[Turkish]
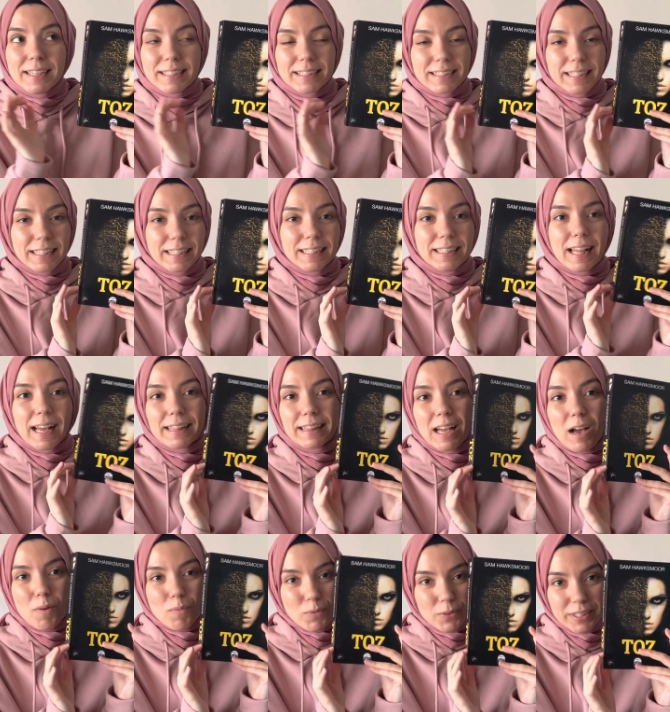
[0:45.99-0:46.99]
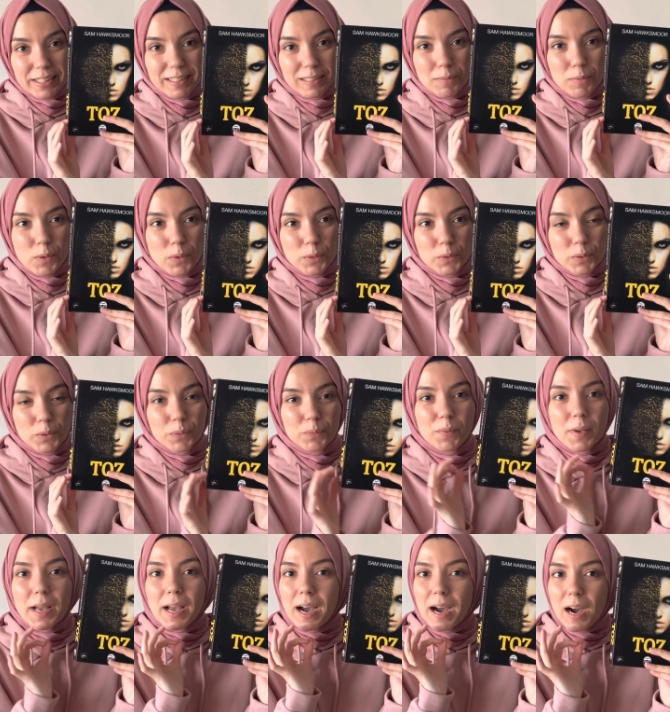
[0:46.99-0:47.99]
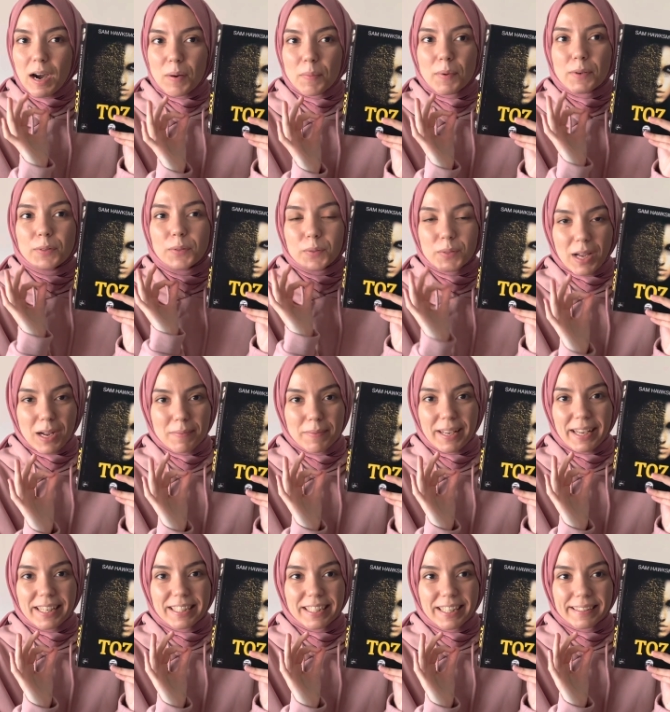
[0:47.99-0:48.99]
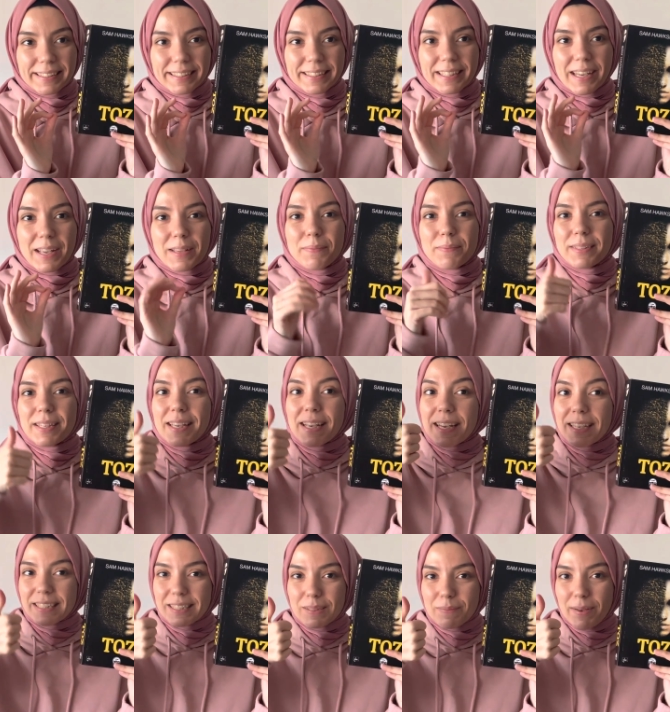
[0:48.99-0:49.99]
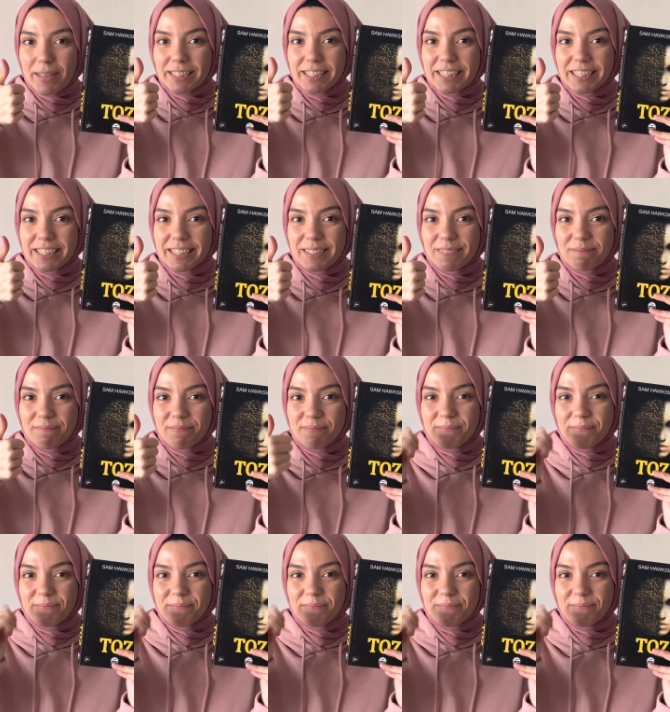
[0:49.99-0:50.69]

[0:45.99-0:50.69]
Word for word: Seriden daha bu kitabı okudum ama güzel bir heyecana sahip de Smash.